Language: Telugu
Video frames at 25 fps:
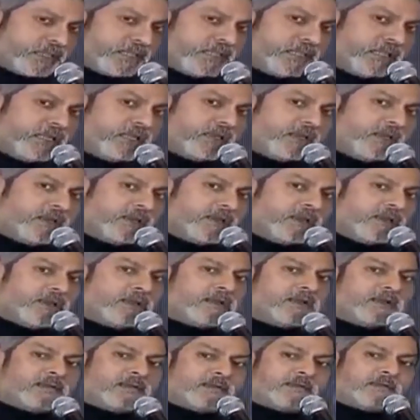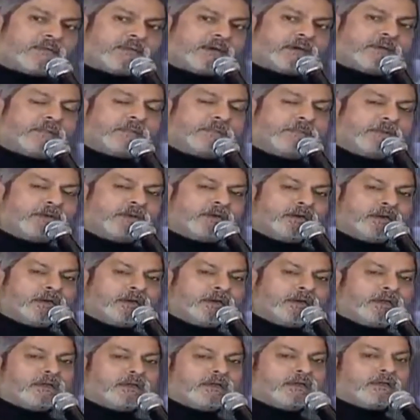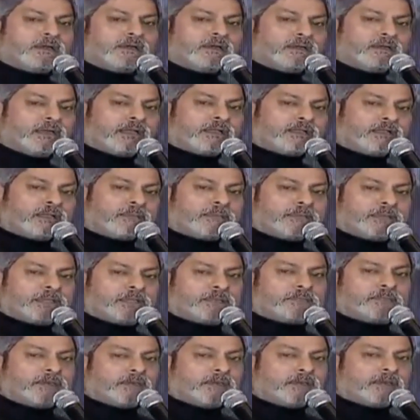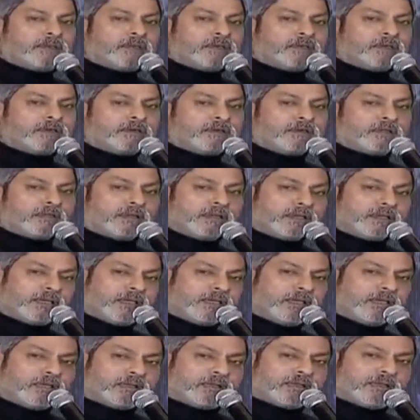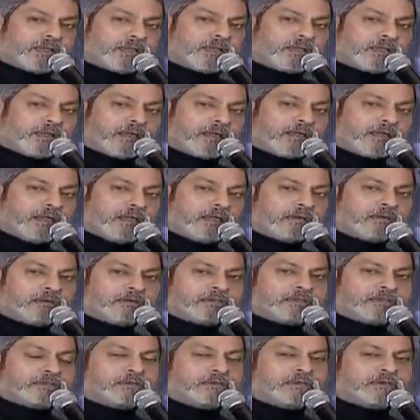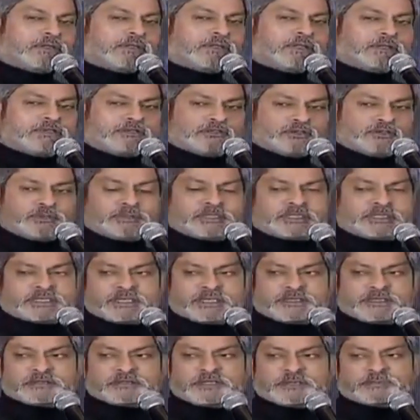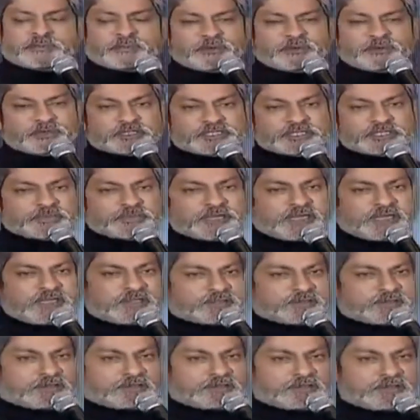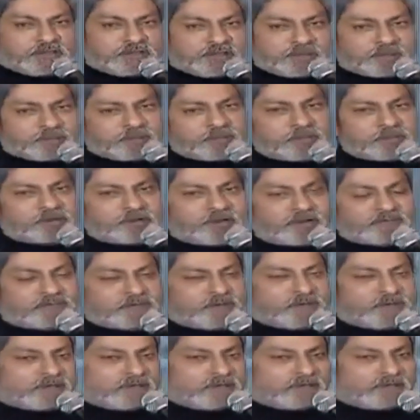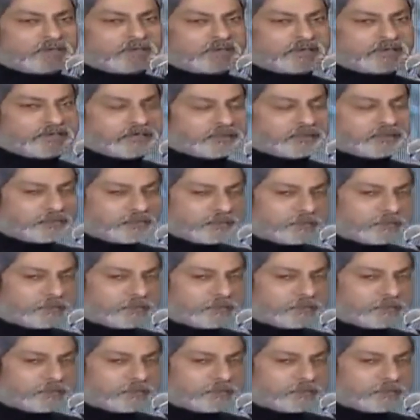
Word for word: దీన్ని ఒక బర్డన్ ఎంత పెద్ద బర్డన్ తనకి తన అంటే ఏ రోజు కూడా తను చూపించలేదు ఎప్పుడూ ఒక స్మైల్తోనే ఉన్నాడు ఎప్పుడూ కాన్ఫిడెంట్గానే ఉన్నాడు